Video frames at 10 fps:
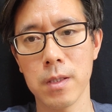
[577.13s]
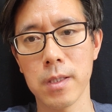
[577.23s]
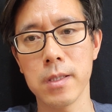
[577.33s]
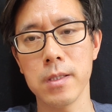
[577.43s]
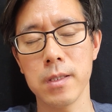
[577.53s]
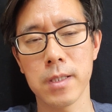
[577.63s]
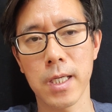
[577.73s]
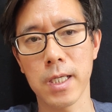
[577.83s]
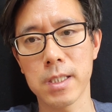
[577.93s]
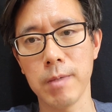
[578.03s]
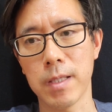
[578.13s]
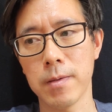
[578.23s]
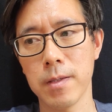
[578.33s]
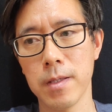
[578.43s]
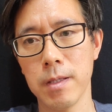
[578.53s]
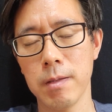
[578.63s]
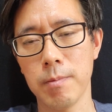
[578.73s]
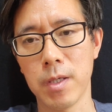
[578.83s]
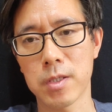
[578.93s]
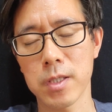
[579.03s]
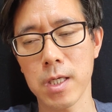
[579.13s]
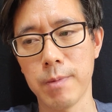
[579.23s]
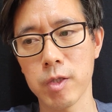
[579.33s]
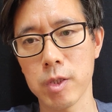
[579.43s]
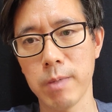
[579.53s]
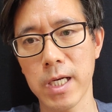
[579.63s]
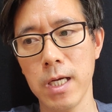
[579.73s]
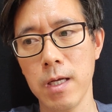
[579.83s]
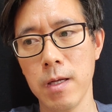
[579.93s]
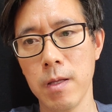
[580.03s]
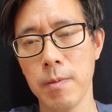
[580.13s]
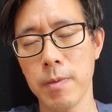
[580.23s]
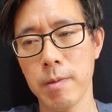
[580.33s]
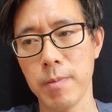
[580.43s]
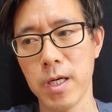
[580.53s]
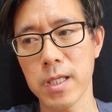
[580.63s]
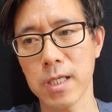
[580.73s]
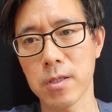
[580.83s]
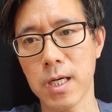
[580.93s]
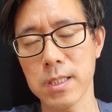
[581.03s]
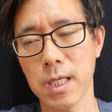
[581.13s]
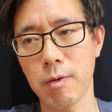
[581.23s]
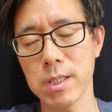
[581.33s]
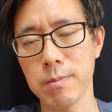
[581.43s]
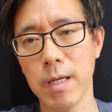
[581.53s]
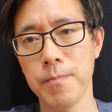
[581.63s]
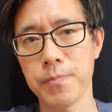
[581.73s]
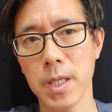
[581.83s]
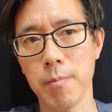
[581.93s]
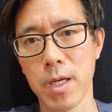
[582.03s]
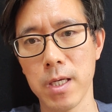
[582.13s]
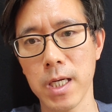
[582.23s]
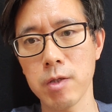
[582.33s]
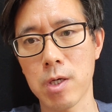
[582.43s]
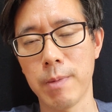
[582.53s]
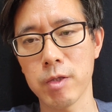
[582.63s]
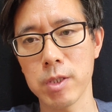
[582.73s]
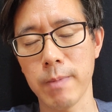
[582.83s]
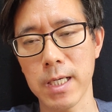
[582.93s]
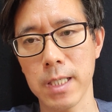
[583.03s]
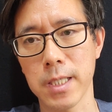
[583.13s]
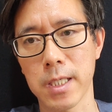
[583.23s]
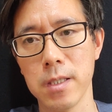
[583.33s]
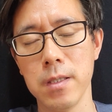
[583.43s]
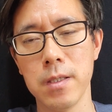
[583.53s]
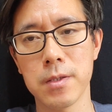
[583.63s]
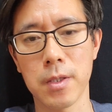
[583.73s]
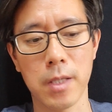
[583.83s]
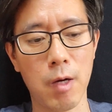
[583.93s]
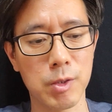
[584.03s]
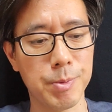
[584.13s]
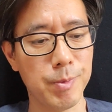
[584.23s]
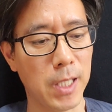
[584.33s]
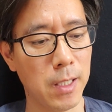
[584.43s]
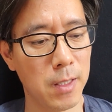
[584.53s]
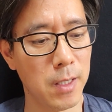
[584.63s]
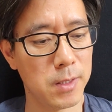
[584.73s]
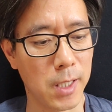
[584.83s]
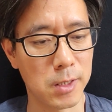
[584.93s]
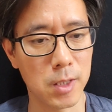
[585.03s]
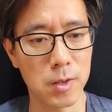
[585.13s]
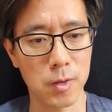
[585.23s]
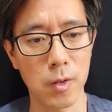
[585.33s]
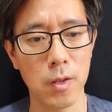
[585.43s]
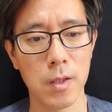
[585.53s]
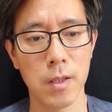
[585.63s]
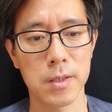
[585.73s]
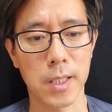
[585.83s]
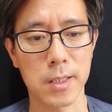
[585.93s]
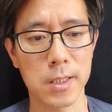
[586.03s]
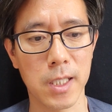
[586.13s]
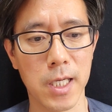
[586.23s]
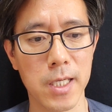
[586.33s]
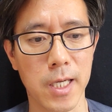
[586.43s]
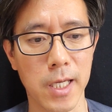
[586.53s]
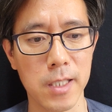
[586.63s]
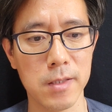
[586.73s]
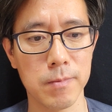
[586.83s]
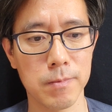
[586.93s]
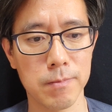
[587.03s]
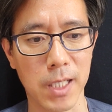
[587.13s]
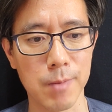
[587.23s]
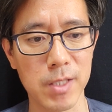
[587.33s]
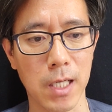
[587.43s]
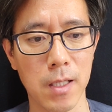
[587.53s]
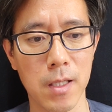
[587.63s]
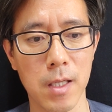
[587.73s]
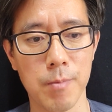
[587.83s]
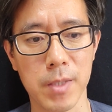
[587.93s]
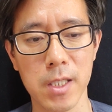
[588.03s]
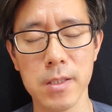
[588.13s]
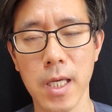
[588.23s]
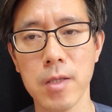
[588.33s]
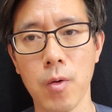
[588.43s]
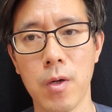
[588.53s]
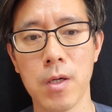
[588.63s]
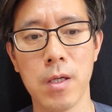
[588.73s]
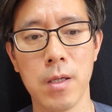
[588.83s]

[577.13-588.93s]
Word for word: 이런 얘기가 있지만 뭐 절대 그만두지 마라 미련하기 전까지라고 하지만 밀려나도 그만두지 말라는 얘기는 저는 하고 싶습니다. 제가 제 스스로 제 자신에게 얘기하는 말입니다. 밀어내도